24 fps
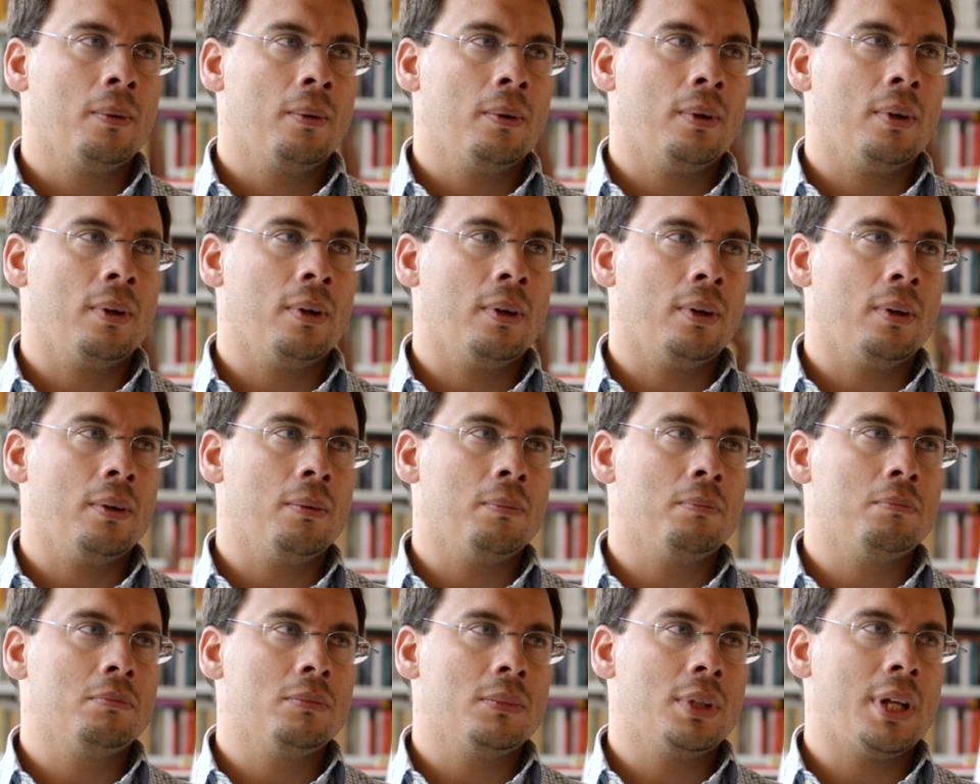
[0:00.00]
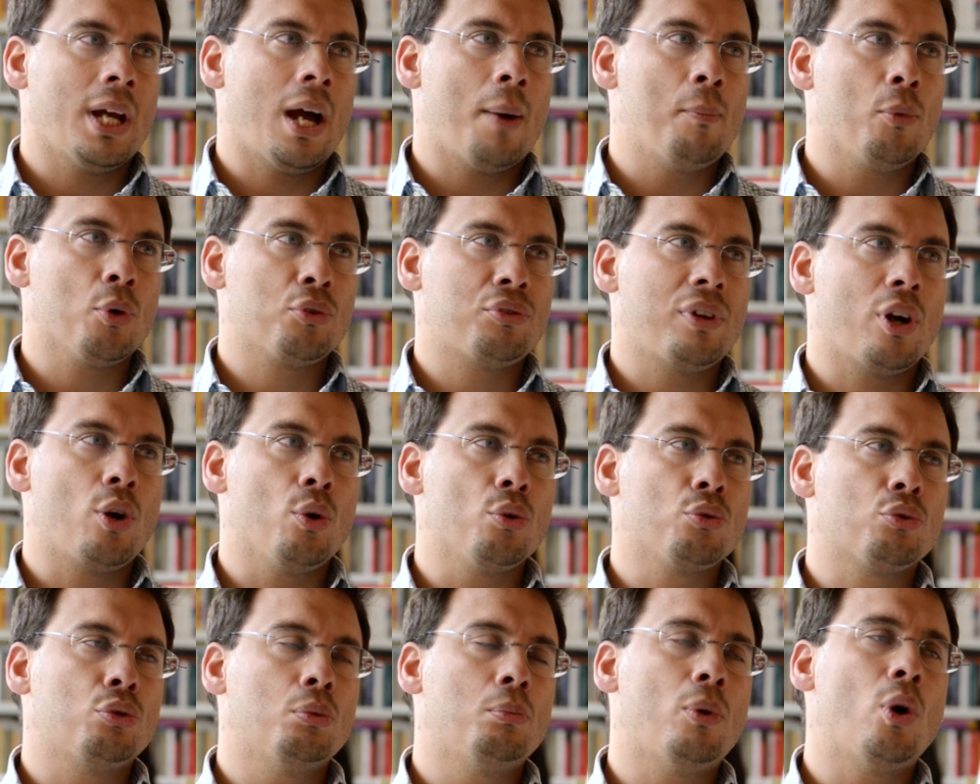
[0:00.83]
eh, digamos, se
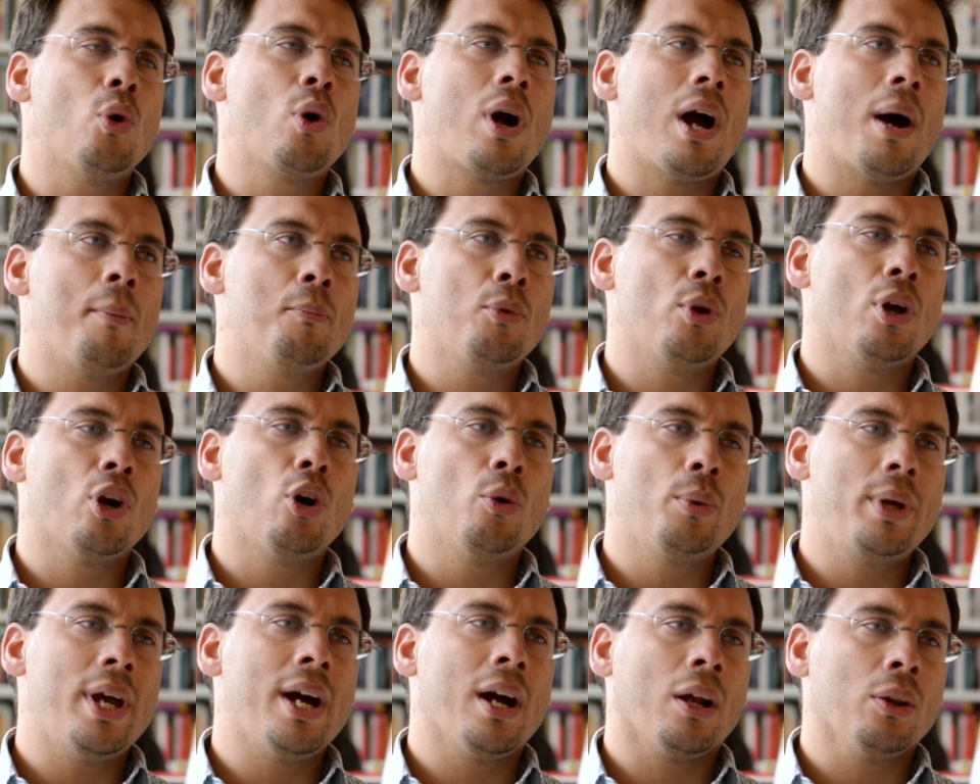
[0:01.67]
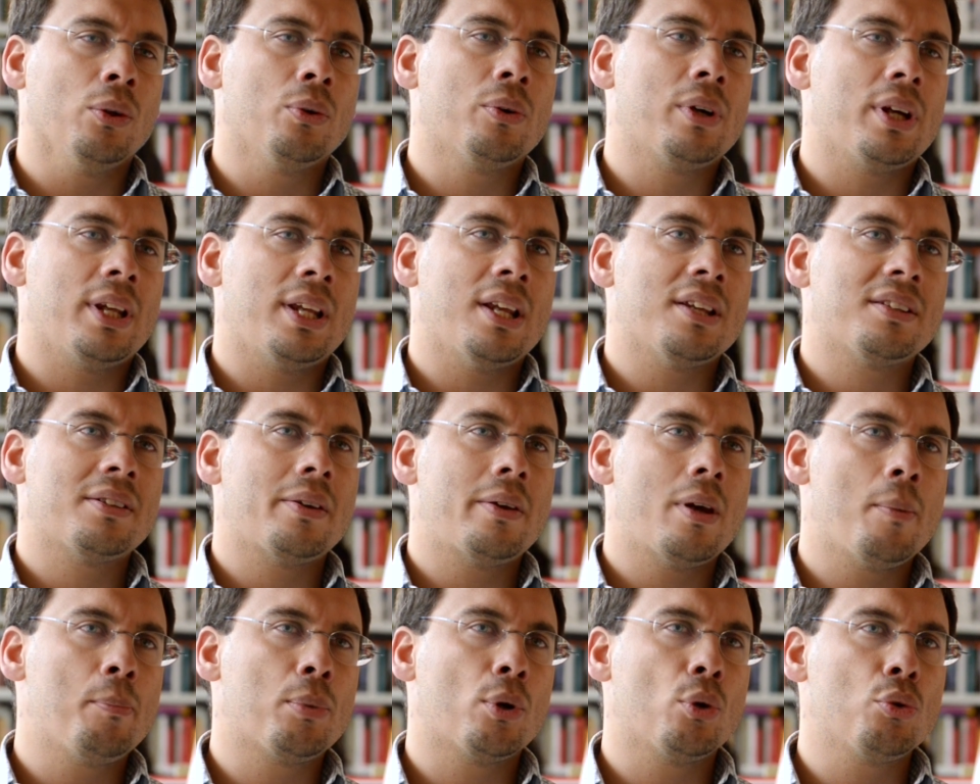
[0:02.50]
consumó un cambio de gobierno que ya se
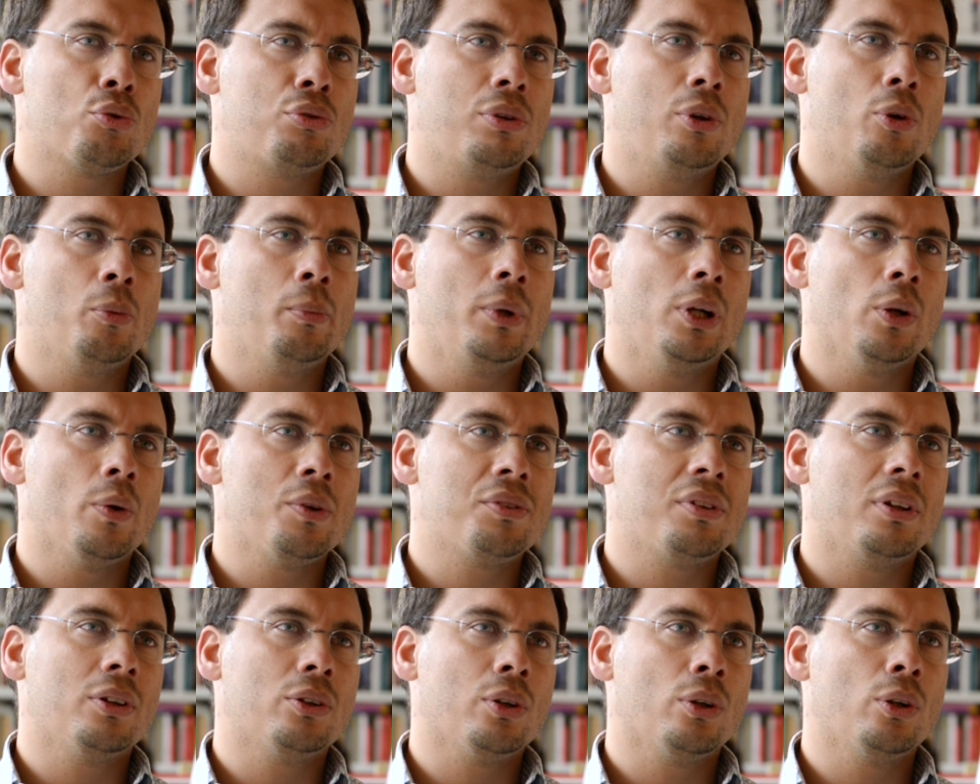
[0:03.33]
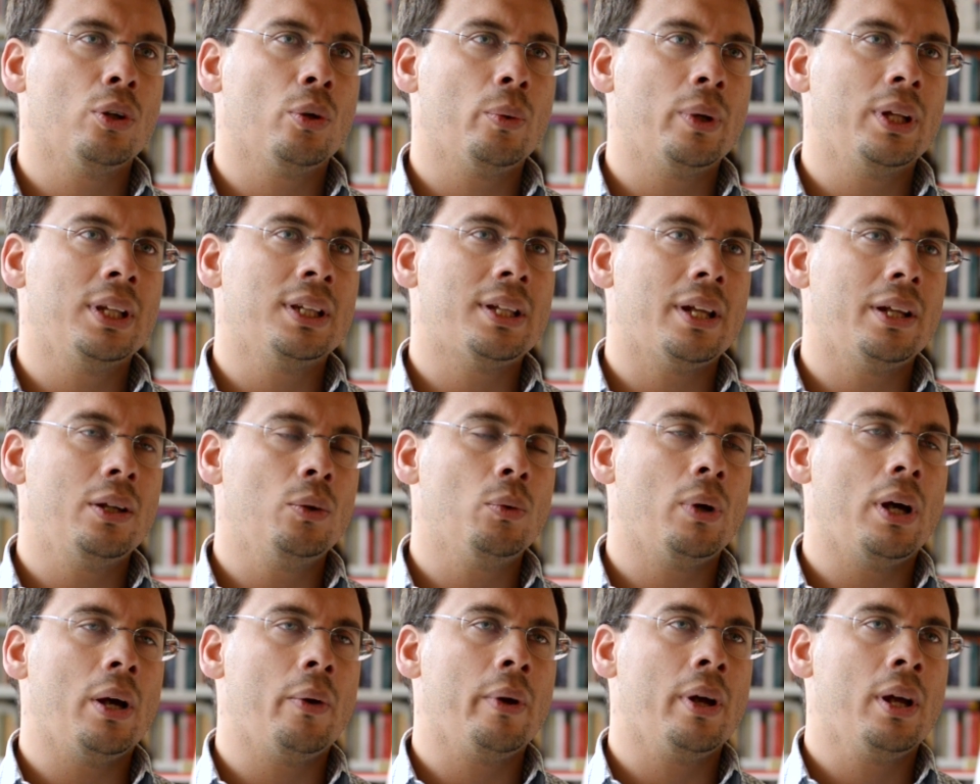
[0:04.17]
había producido en
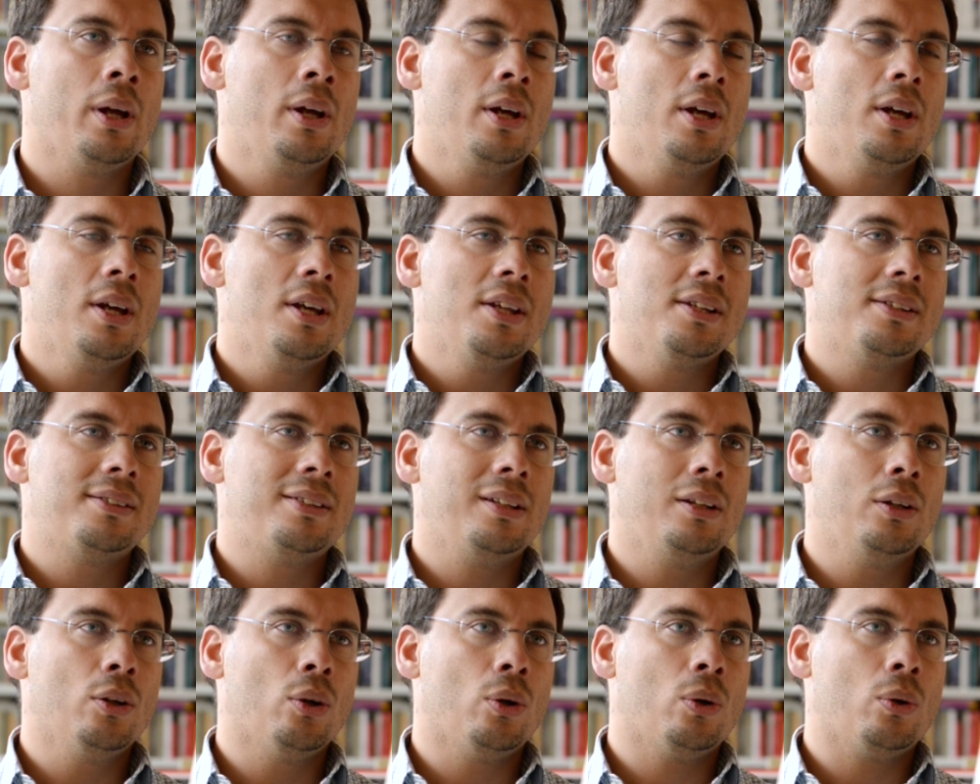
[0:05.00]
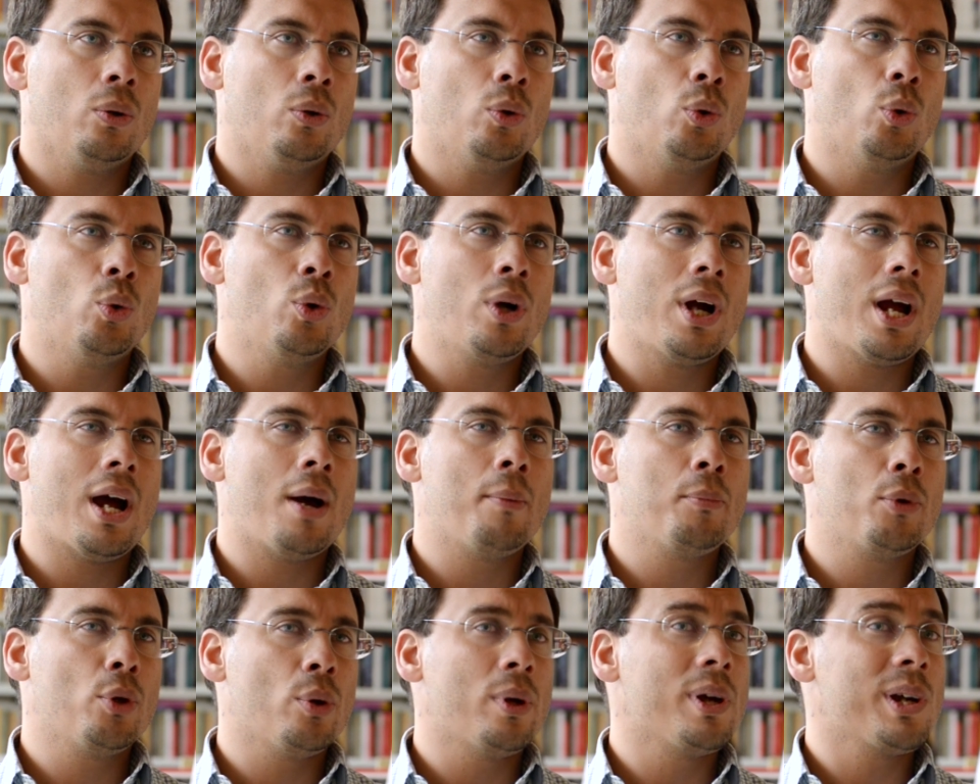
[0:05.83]
1999, sino un
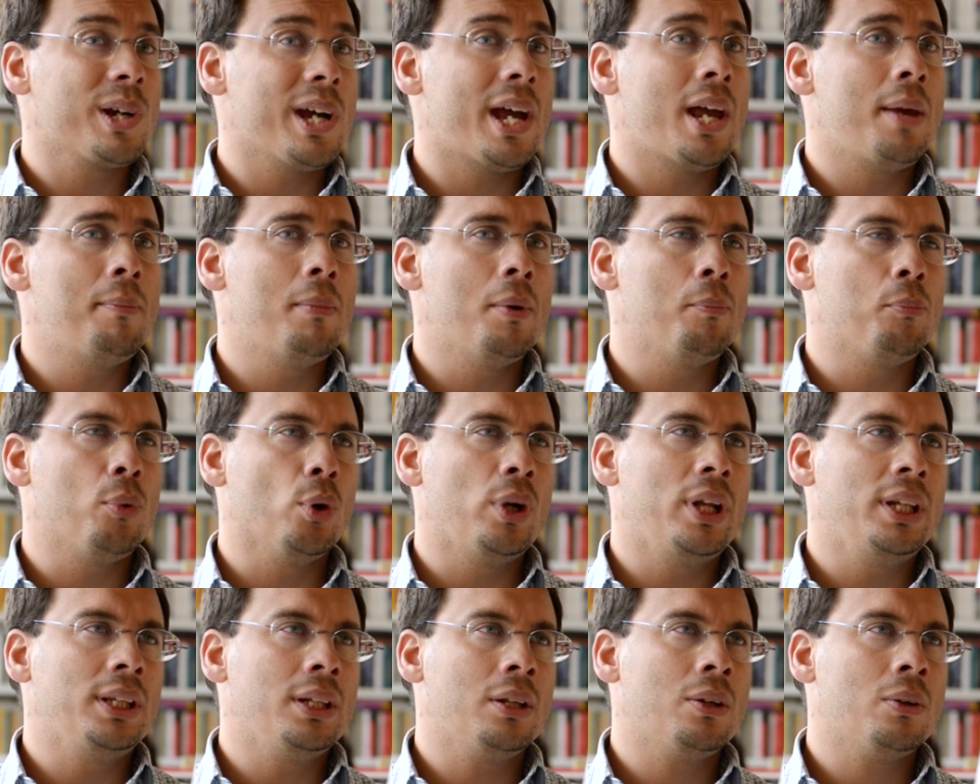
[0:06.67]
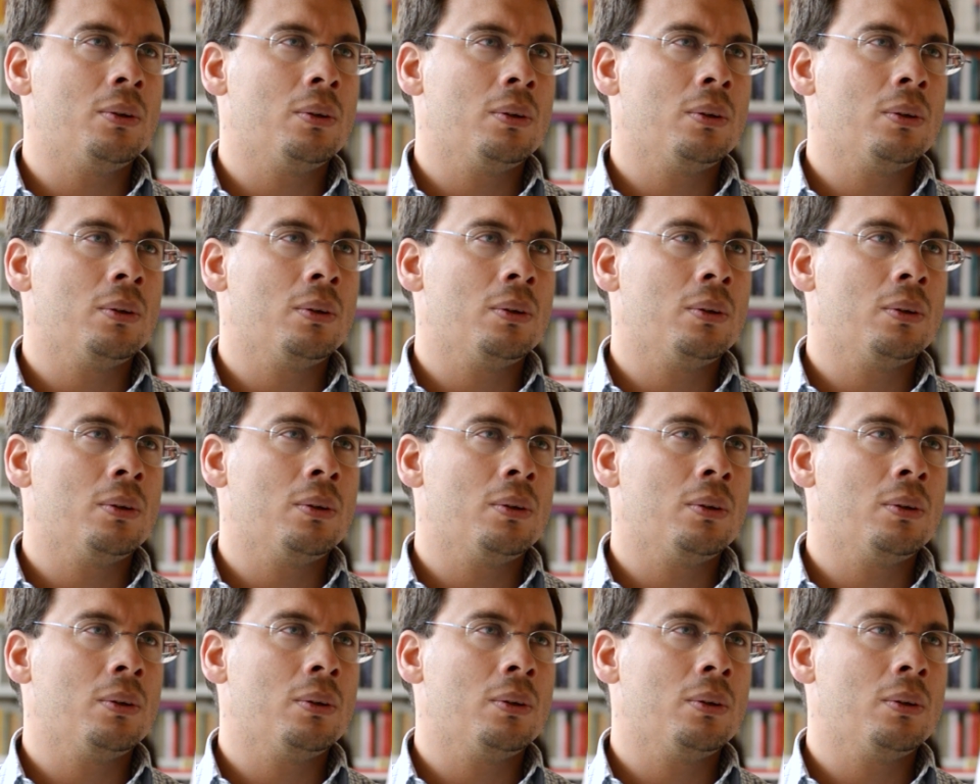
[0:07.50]
cambio de régimen político.